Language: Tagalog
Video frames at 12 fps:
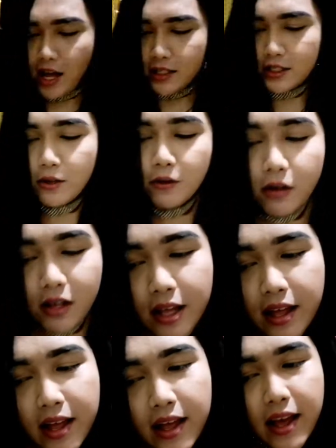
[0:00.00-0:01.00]
So,
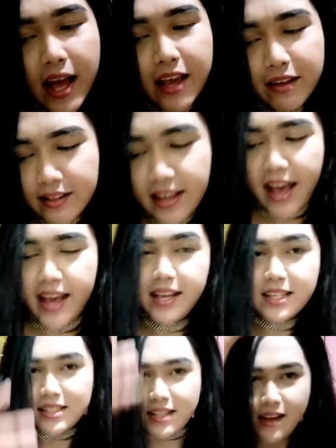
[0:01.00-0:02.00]
ayun
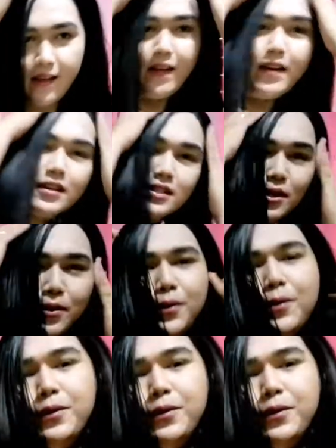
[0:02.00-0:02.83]
guys. So,